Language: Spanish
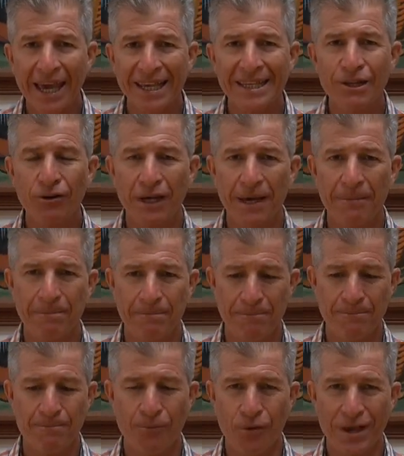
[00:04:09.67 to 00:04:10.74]
es lo que
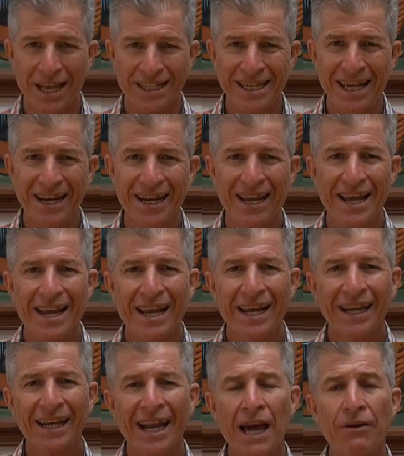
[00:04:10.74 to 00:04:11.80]
voy a hacer?
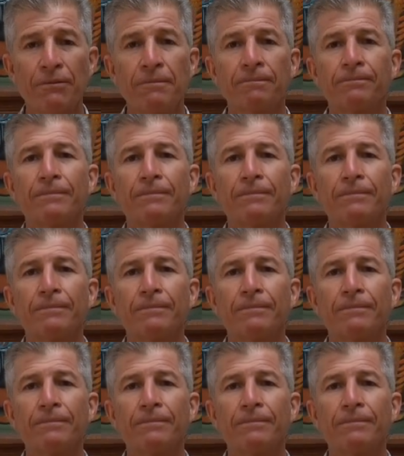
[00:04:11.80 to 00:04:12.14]
Claro,